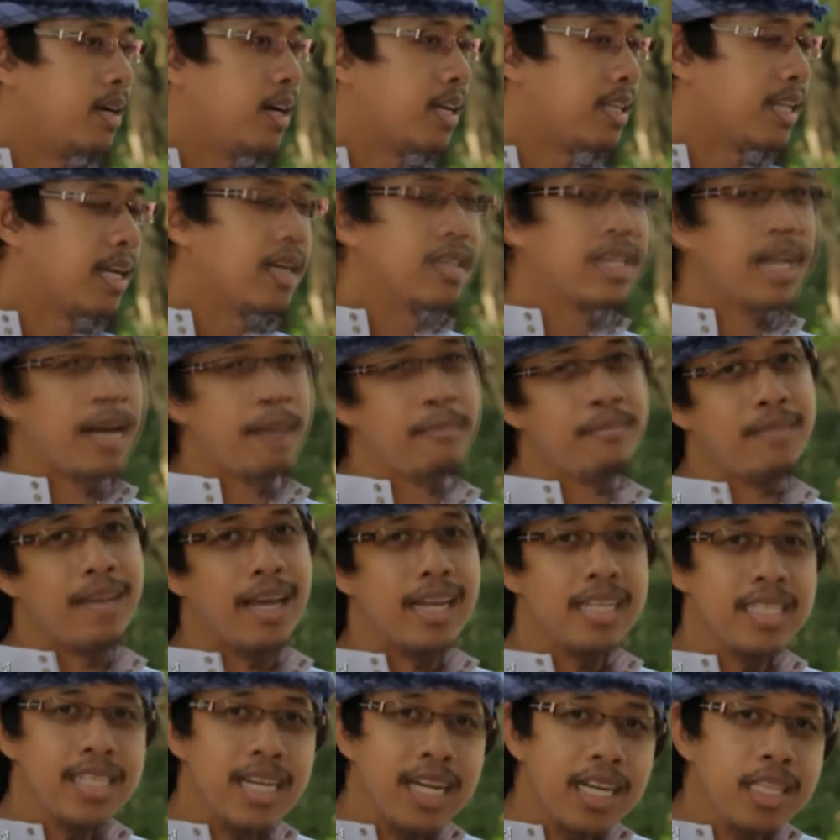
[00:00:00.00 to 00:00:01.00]
กระทั่งทำห
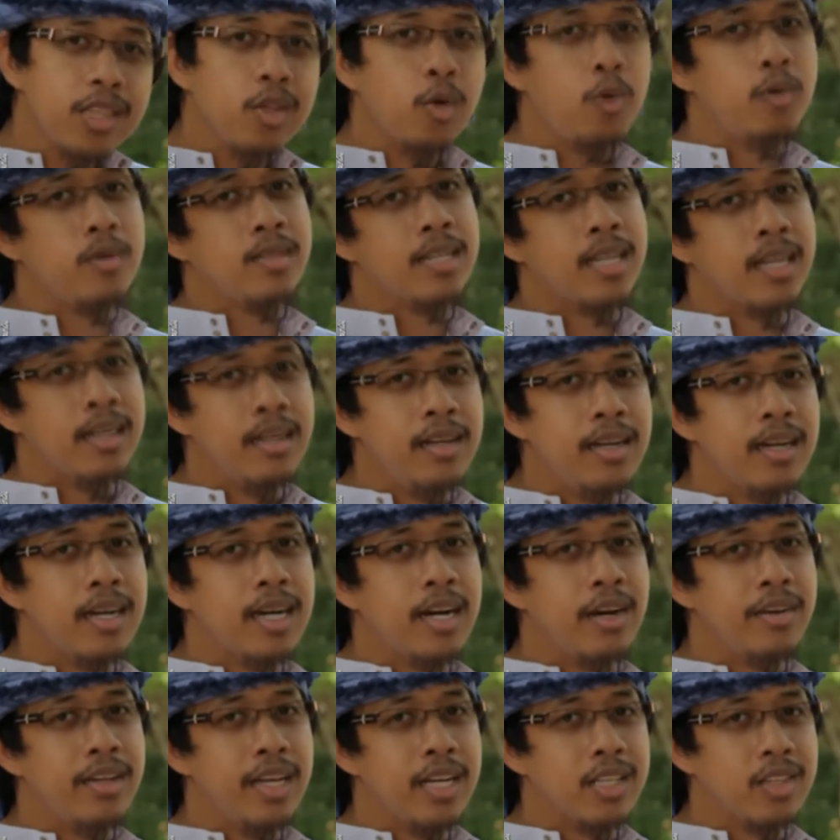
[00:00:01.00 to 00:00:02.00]
นังจากการ์ตูนสักเรื่อง
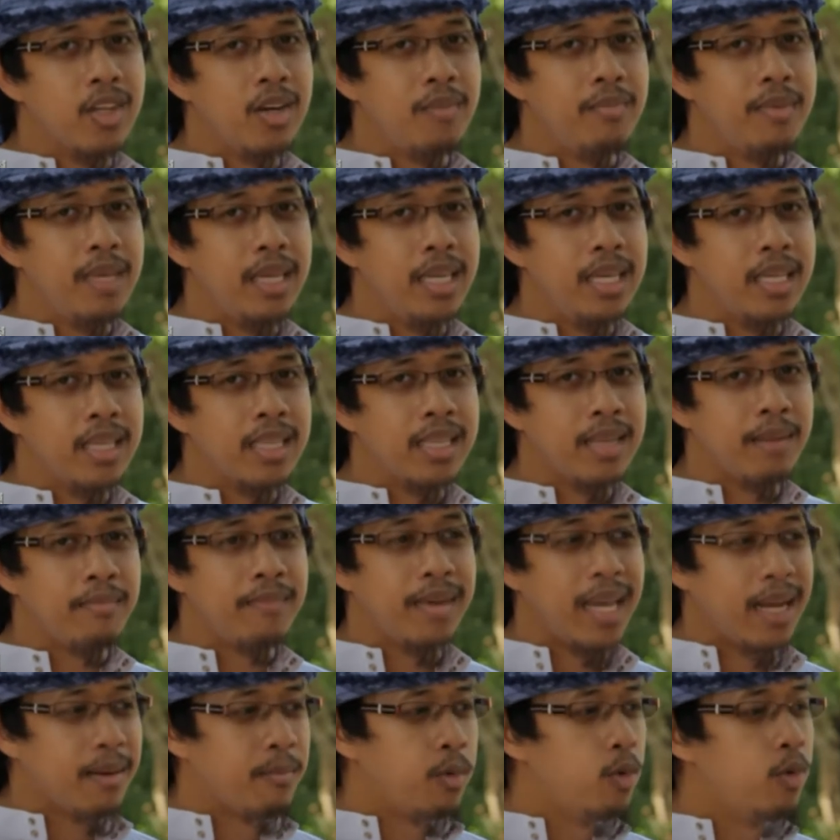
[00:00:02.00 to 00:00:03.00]
เขายังต้องมีตำ
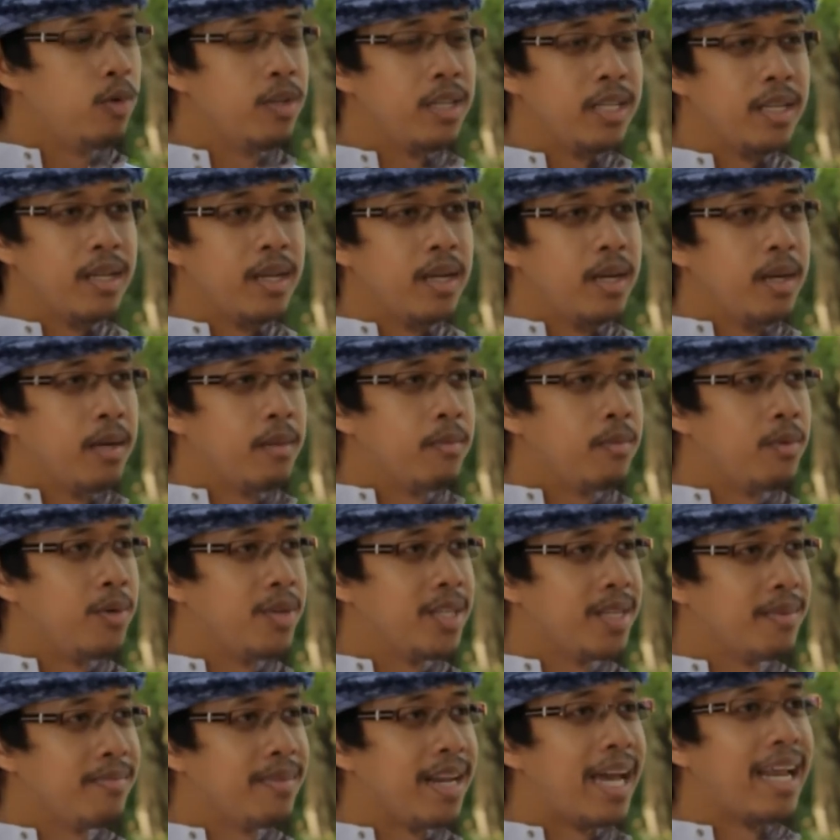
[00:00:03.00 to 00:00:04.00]
แหน่งผู้
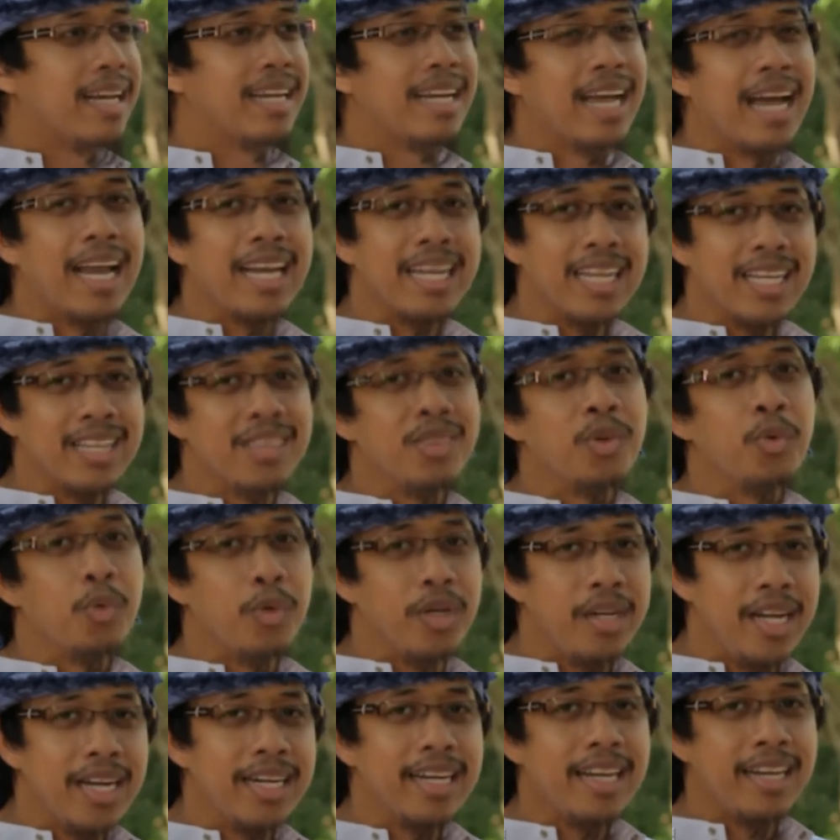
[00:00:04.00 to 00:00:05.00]
ผู้ชำนาญการการ์ตู
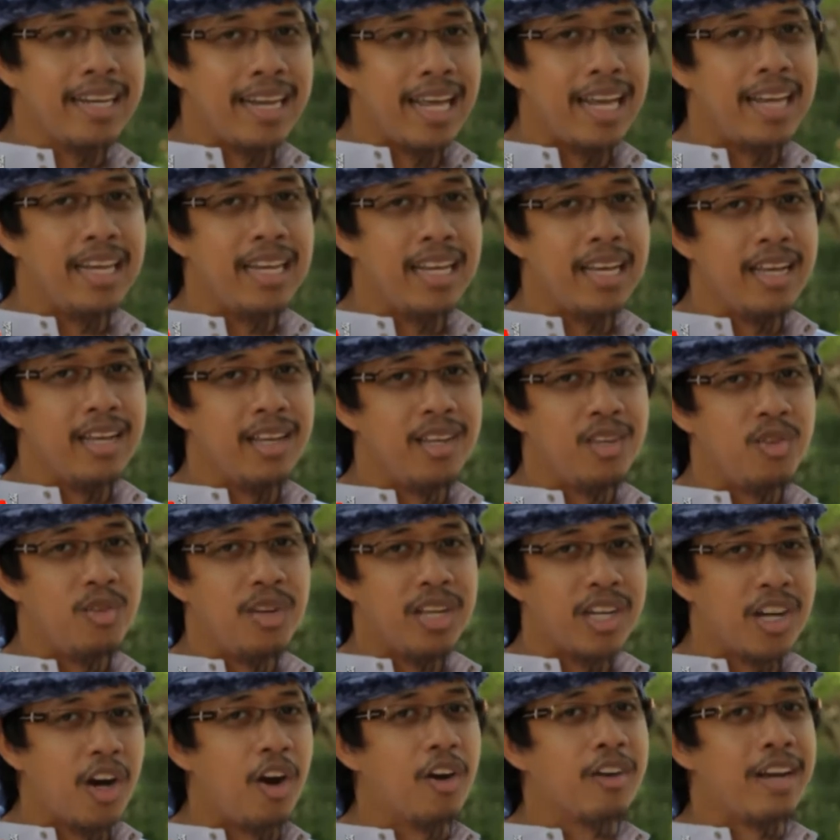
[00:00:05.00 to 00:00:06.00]
นเรื่องนั้นๆ อยู่
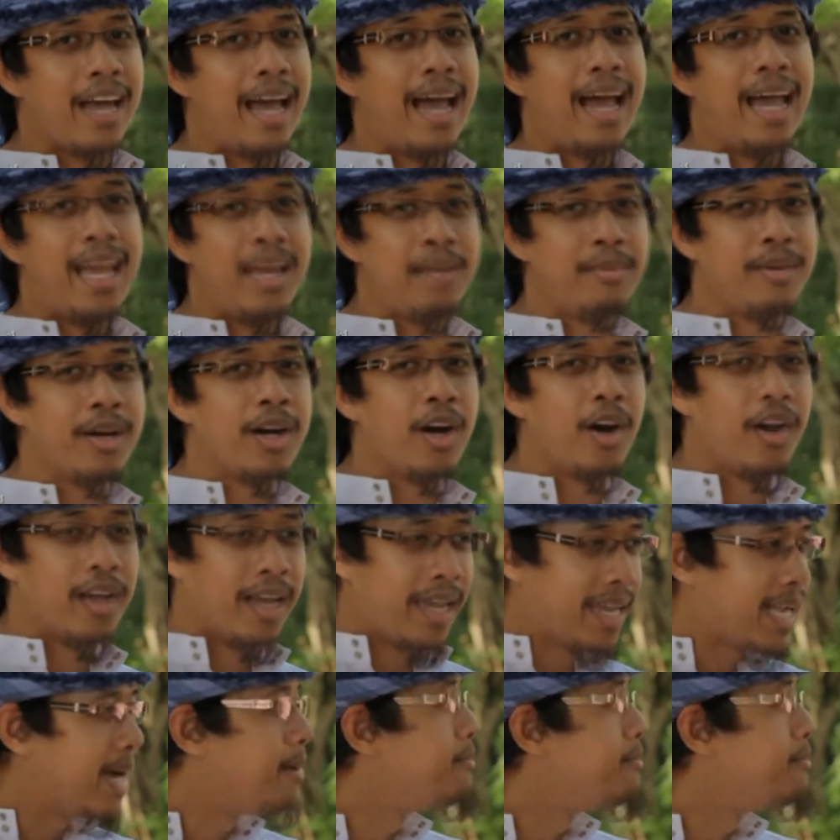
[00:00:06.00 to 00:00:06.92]
ในกองถ่าย เพื่อคอยให้